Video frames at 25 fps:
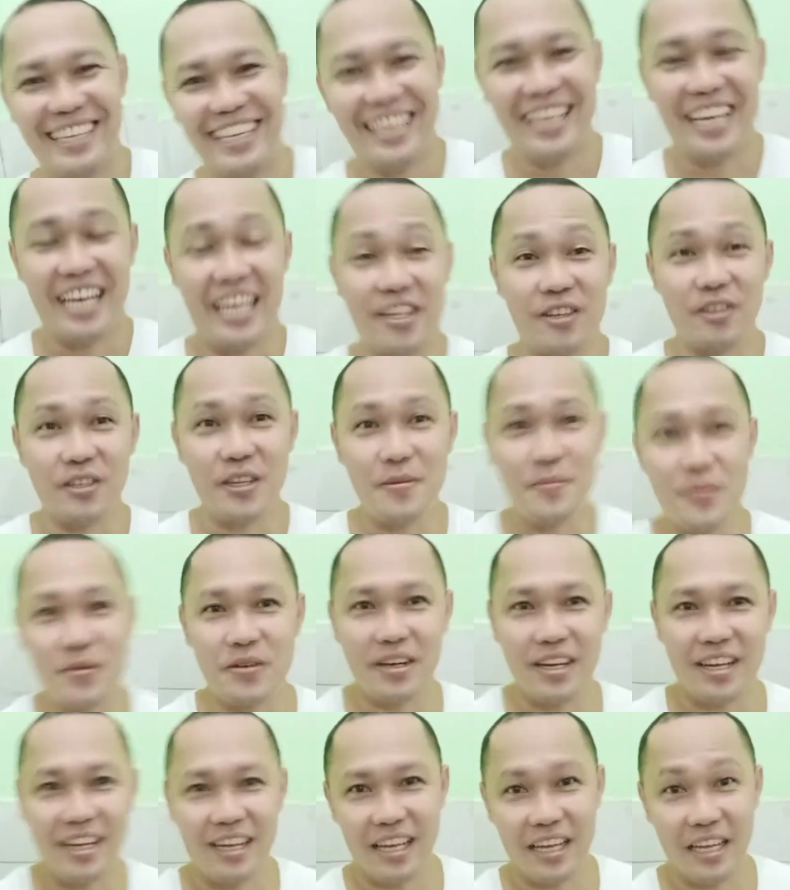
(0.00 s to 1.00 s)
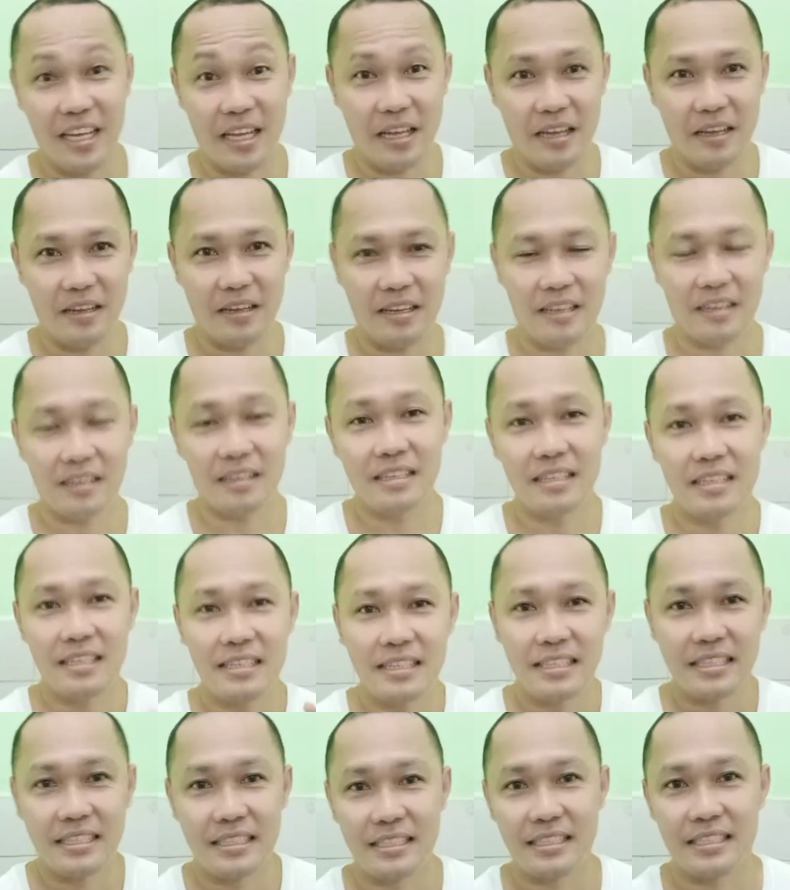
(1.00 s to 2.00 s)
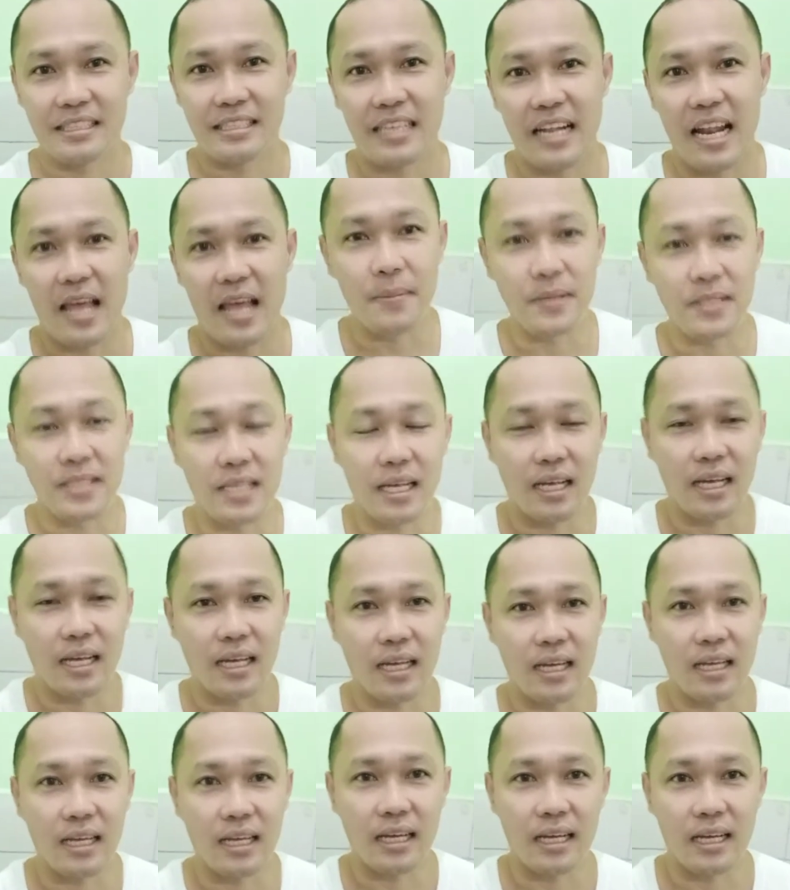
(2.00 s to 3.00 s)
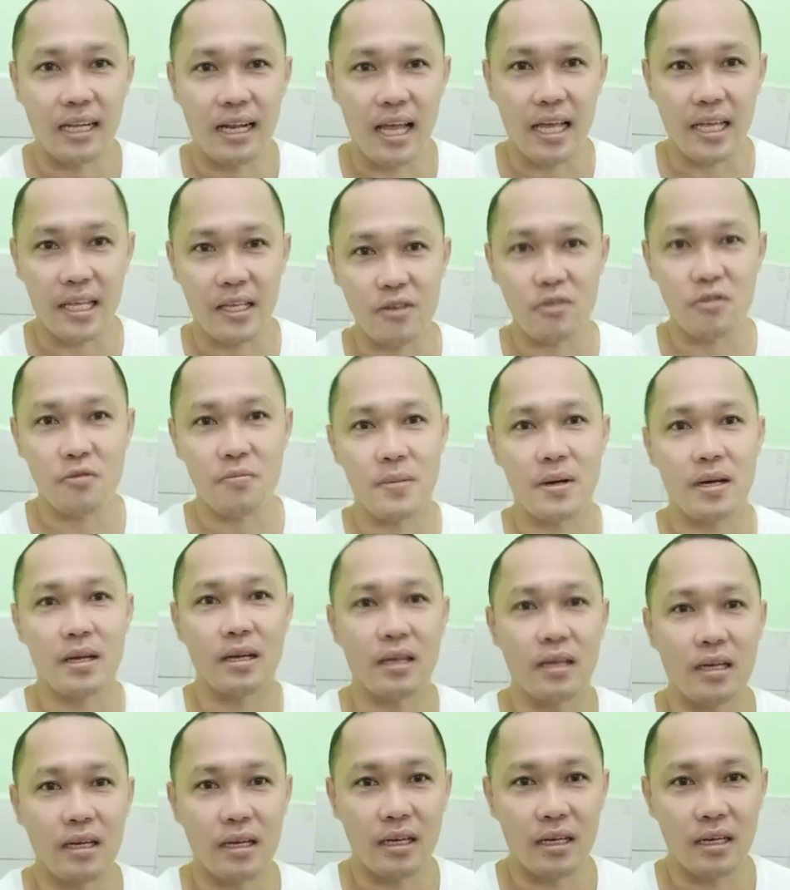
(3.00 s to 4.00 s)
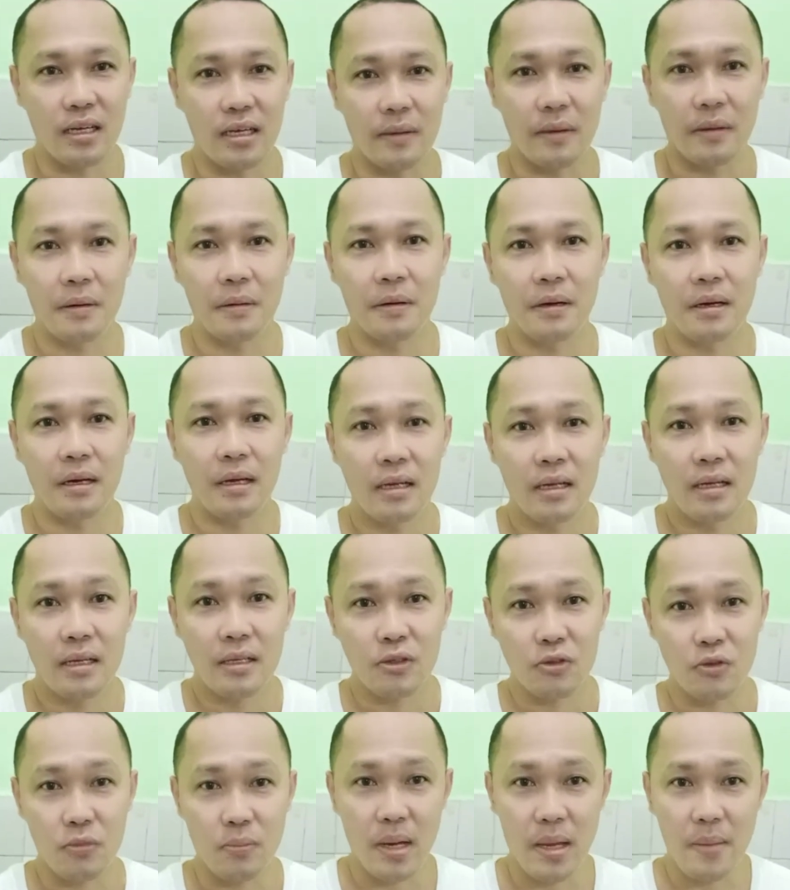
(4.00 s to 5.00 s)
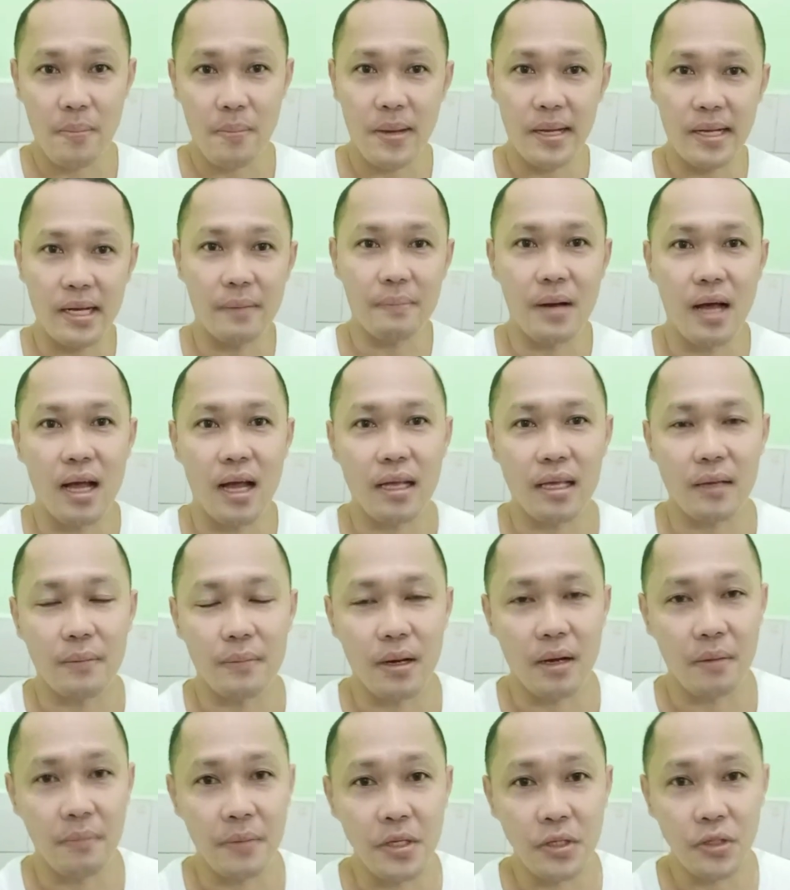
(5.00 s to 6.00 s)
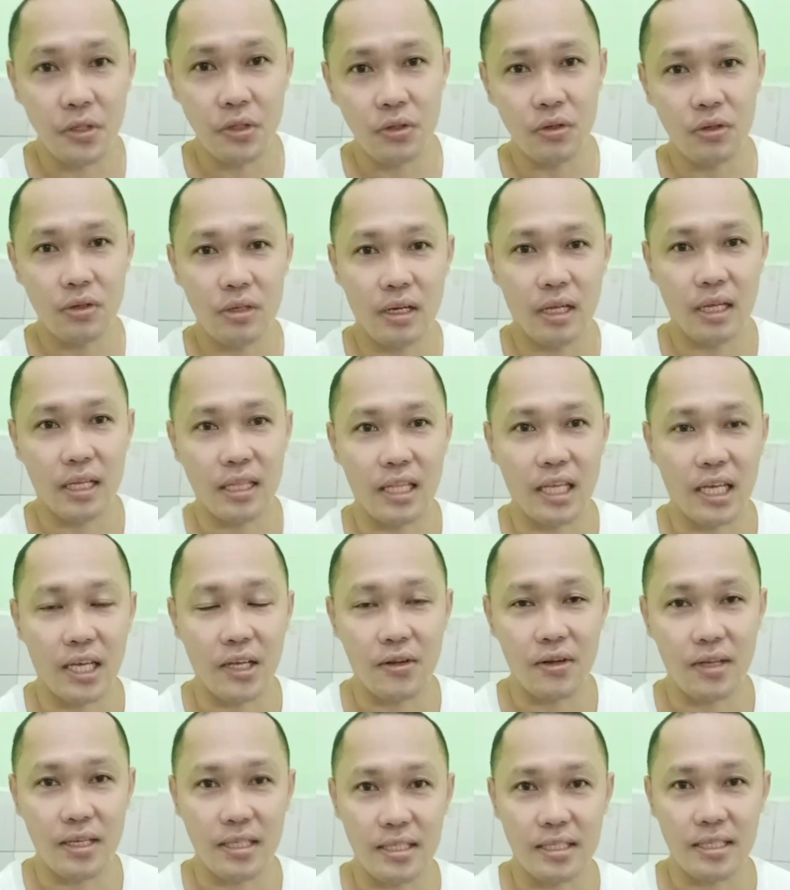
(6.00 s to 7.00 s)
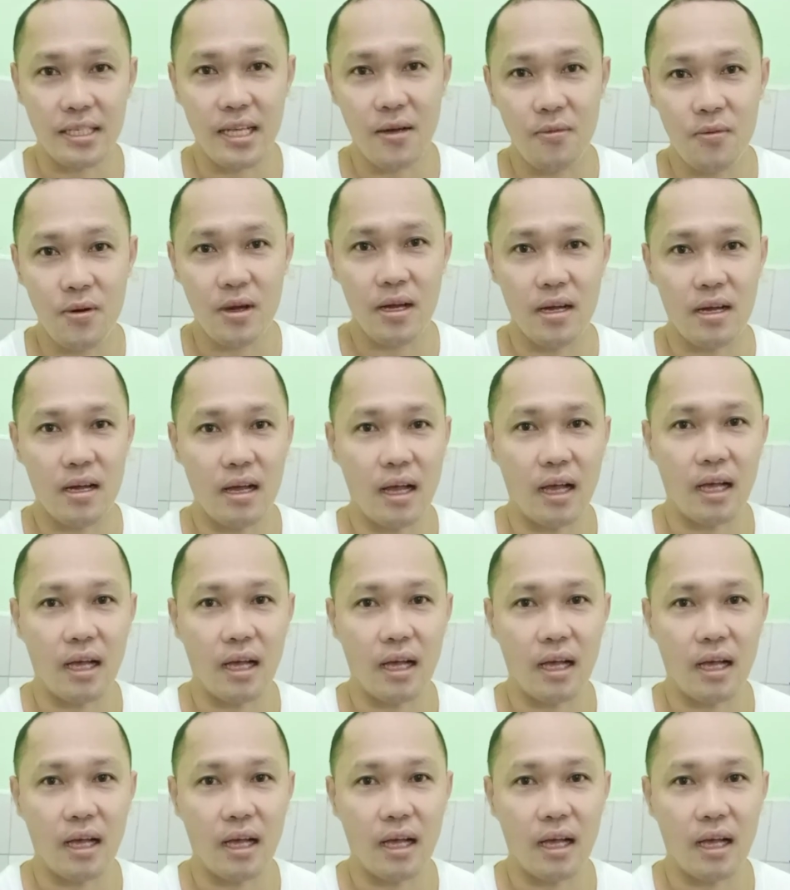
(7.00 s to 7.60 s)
ayun nga po, ah, uh, salamat sa lagi niyong pag uh, ng mga aking mga video na hindi kayo nagsasawa.